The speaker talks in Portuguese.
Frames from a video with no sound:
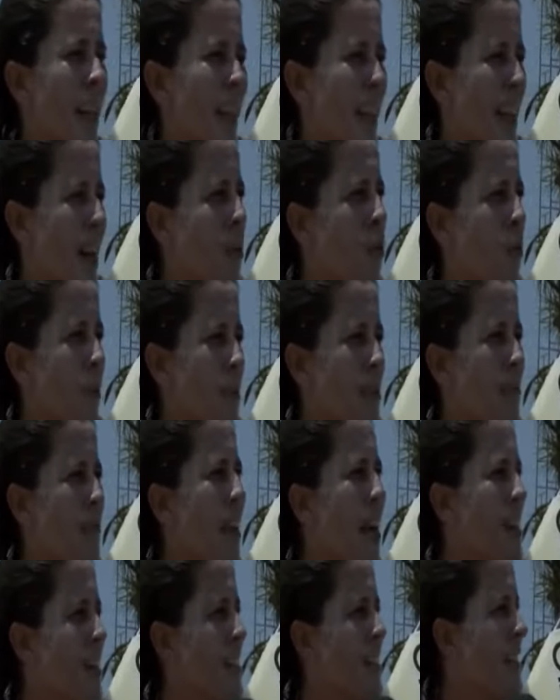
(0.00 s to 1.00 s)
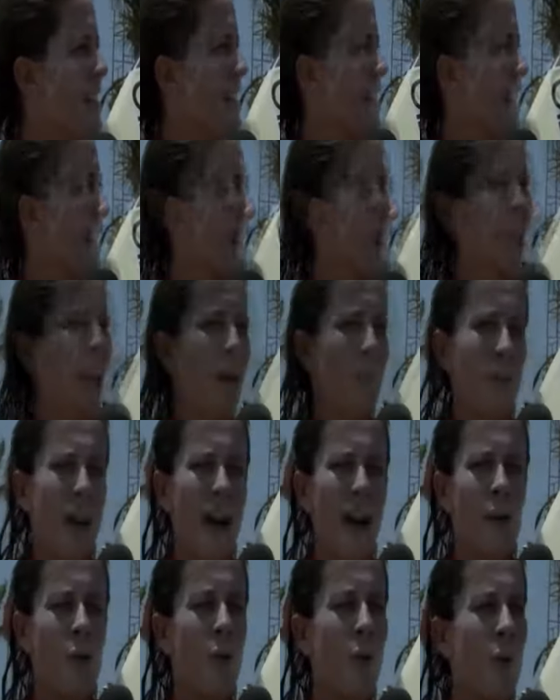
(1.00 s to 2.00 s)
de turismo. Meu
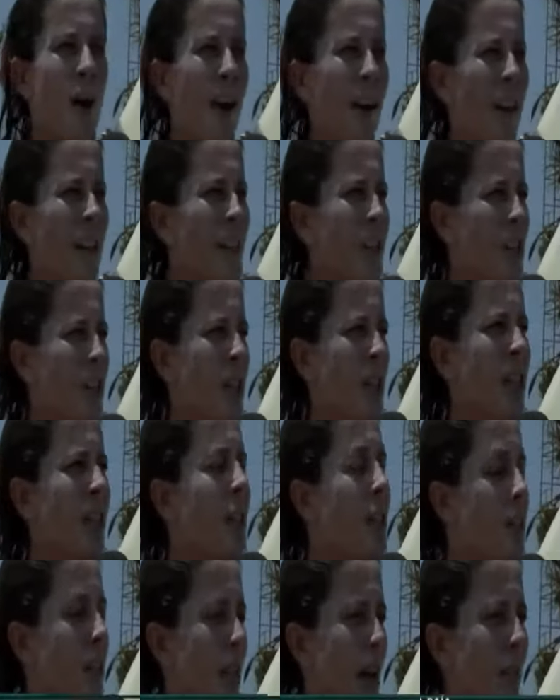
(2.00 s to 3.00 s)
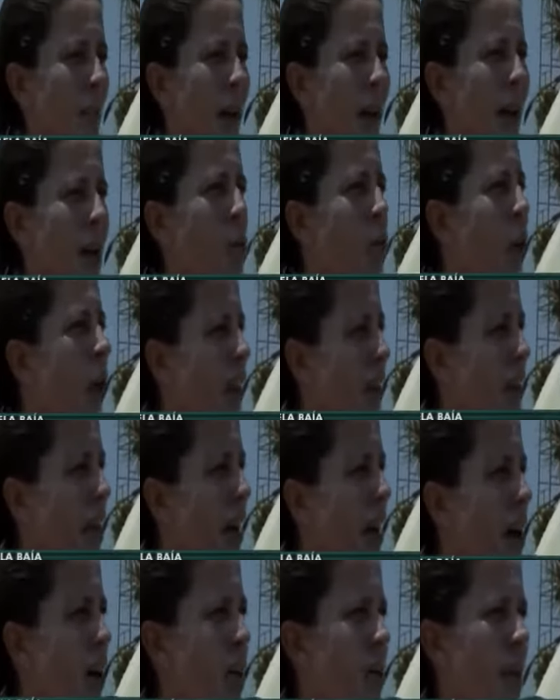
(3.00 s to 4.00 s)
trabalho, além de trabalhar num
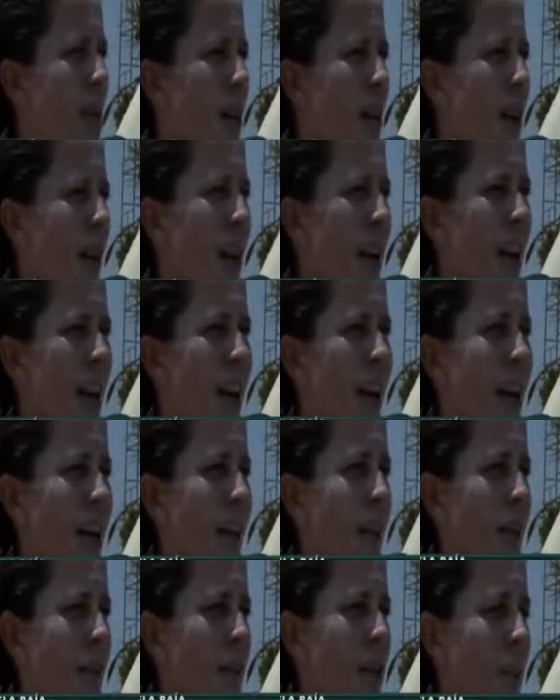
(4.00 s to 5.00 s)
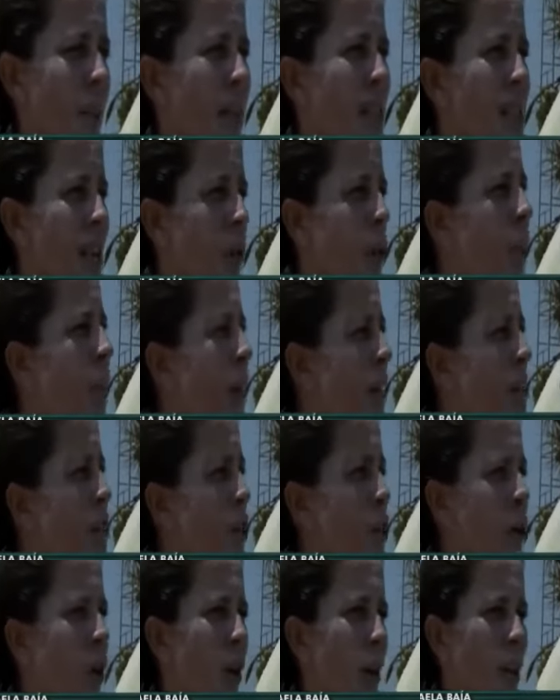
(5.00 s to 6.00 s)
hotel, é também ser
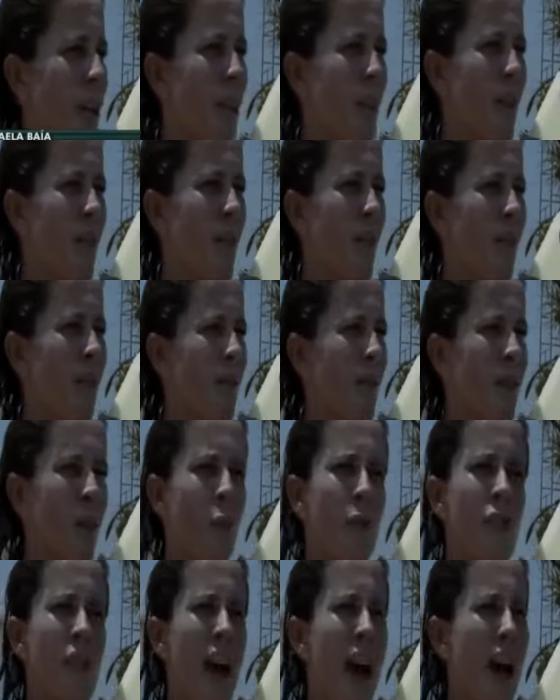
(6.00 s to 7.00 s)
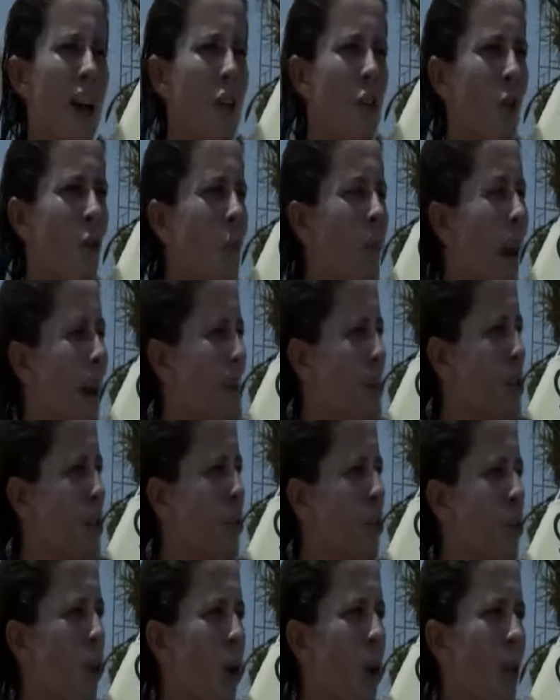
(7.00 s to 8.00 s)
competidor. Então eu viajo o
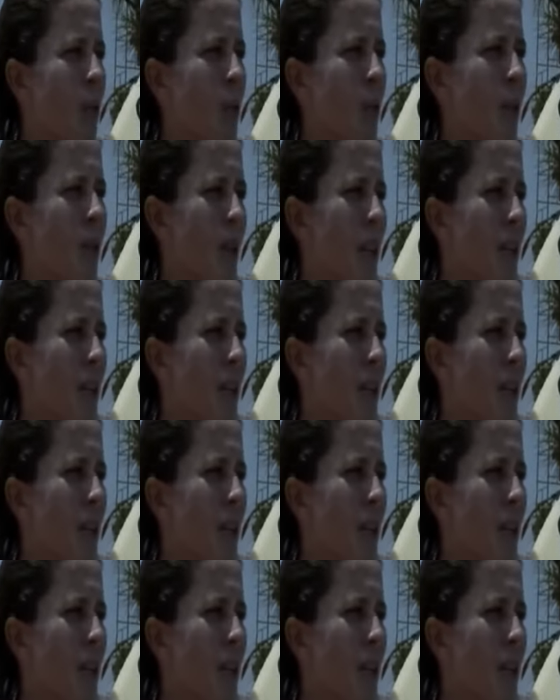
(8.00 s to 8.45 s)
Brasil todo